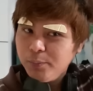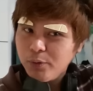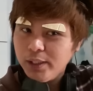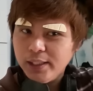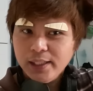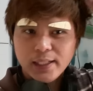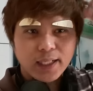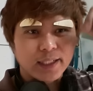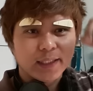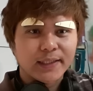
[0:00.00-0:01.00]
Puting
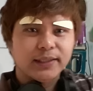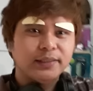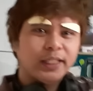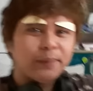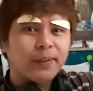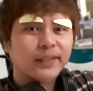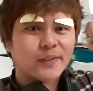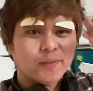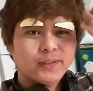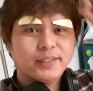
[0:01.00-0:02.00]
Kilay, J.
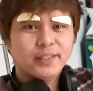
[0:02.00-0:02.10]
Matron.